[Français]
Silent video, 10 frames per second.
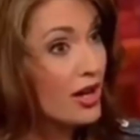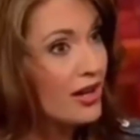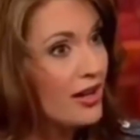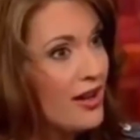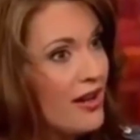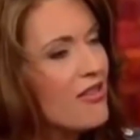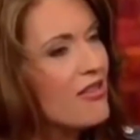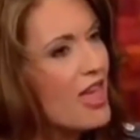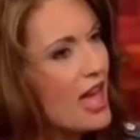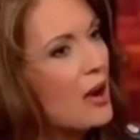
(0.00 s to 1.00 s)
de brûlure
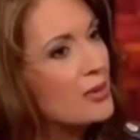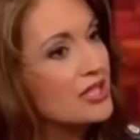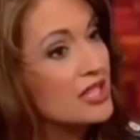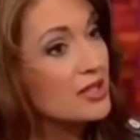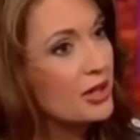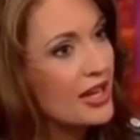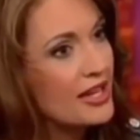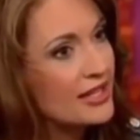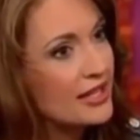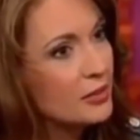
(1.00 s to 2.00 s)
que j'avais
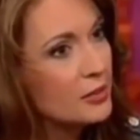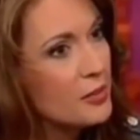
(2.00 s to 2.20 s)
expérimenté.